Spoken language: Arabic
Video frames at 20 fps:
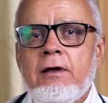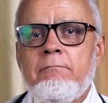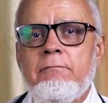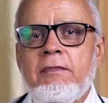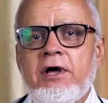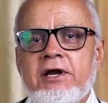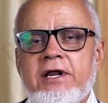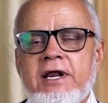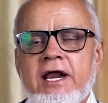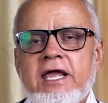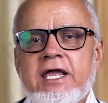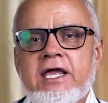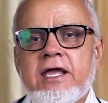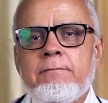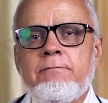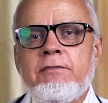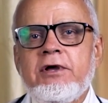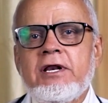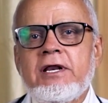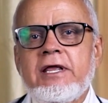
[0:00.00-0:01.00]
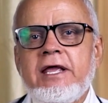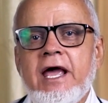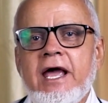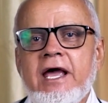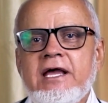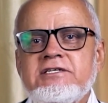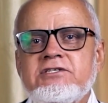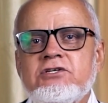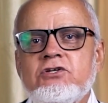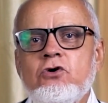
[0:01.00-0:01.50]
ما نركب
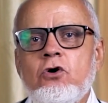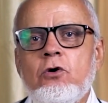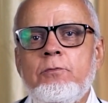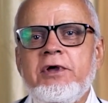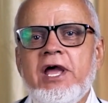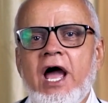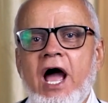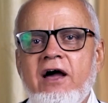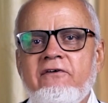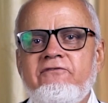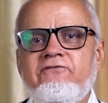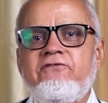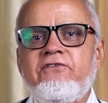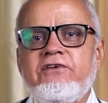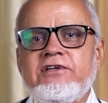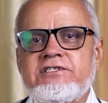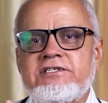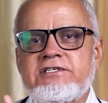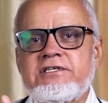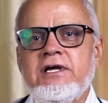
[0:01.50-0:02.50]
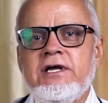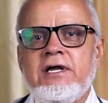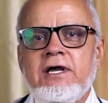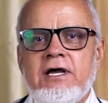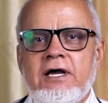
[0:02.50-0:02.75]
الجهاز اللي هو بيحفز